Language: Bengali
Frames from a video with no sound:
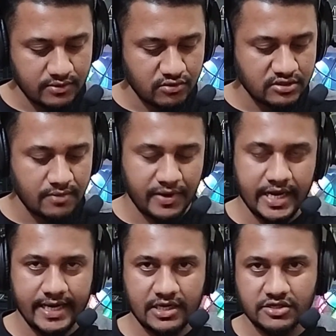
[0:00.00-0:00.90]
মাধ্যমে করতে
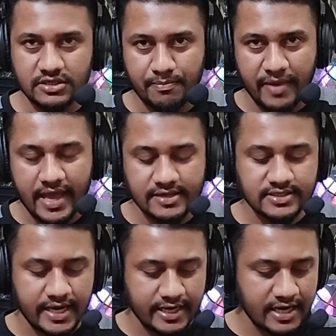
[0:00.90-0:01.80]
পারি একটা হচ্ছে
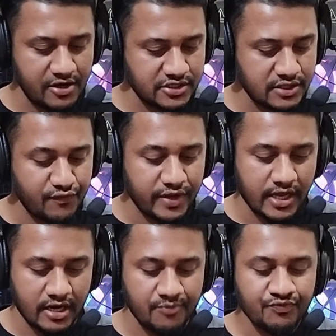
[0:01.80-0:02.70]
বিহেন্স আর একটা হচ্ছে
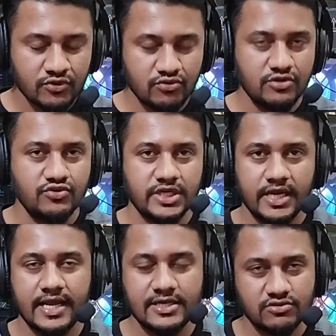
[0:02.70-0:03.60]
ফিকার তো
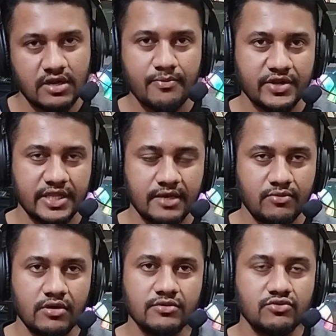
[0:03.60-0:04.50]
দুইটারই কাজগুলো আমরা
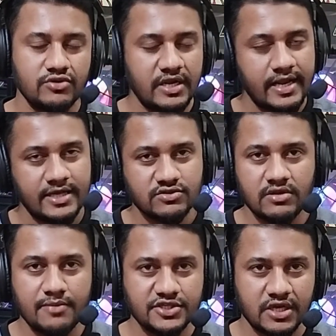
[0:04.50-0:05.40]
দেখব দুইটারই
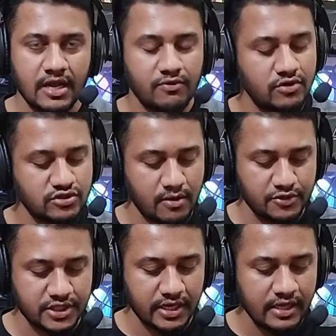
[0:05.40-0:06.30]
কাজগুলো আমি শেখাবো কোনো
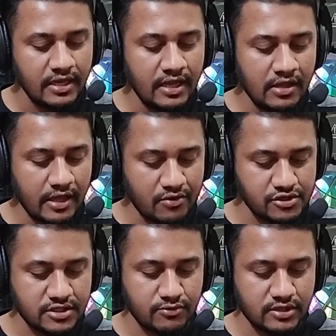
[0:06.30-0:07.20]
সমস্যা নেই এই
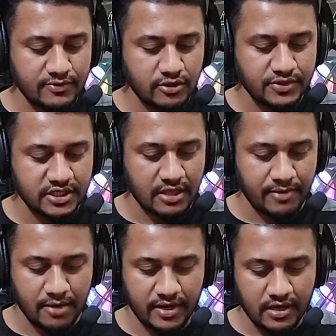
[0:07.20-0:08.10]
কোর্সের মধ্যে আপনি সব শিখতে
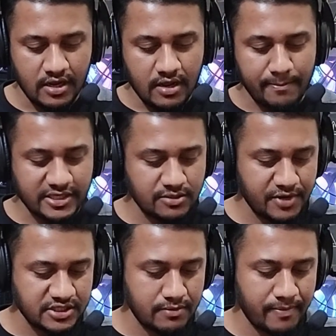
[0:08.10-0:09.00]
পারবেন
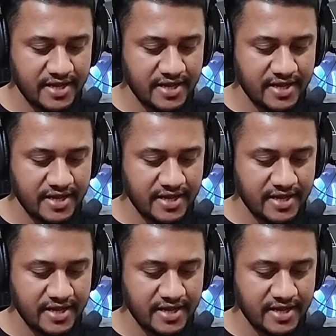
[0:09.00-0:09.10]
পাশাপাশি